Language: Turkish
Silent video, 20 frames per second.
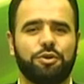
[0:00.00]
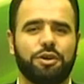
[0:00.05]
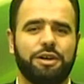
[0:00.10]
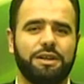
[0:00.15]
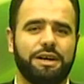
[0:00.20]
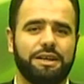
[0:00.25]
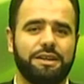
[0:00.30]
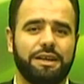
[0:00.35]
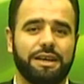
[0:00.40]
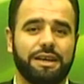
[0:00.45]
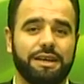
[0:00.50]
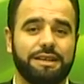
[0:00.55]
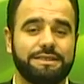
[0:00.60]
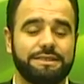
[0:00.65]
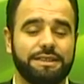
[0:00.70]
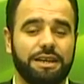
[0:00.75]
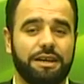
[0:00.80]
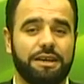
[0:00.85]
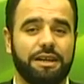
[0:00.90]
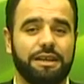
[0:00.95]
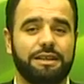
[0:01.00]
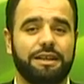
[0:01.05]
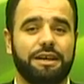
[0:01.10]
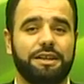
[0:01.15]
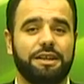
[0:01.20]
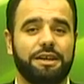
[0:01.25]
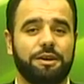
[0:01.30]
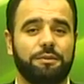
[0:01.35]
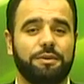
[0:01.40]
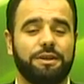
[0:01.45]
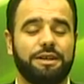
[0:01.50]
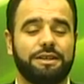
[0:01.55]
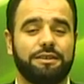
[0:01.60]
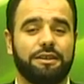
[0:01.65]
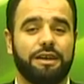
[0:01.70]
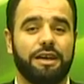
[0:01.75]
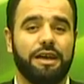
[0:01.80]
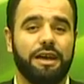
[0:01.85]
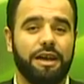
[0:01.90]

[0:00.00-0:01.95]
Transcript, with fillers: buralarda ziyaretlerde yapılan